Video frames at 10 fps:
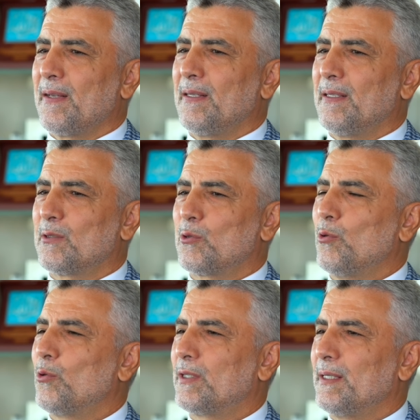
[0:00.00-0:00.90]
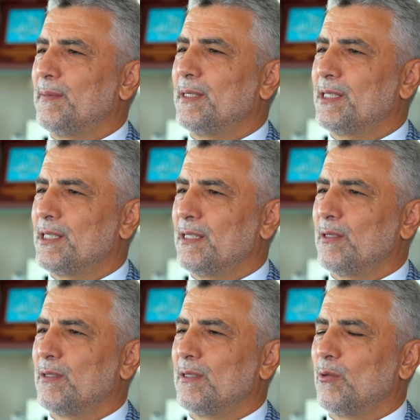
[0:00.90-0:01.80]
e, soğuk demirci
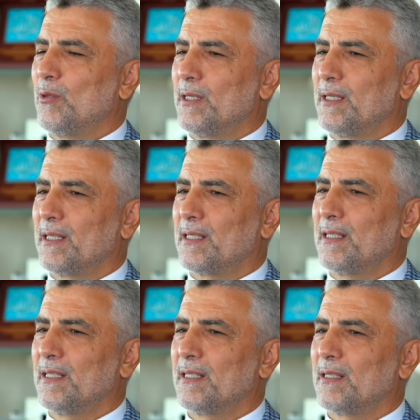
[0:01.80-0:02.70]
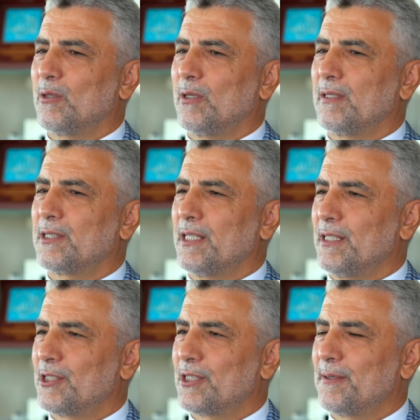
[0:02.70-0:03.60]
olarak
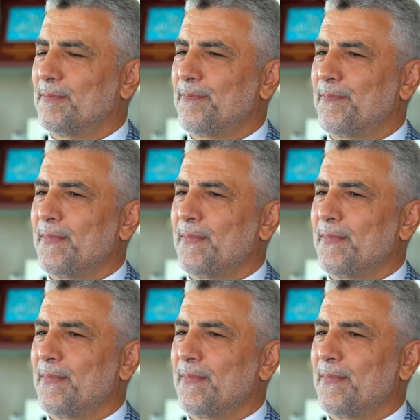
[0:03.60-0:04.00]
çalıştım.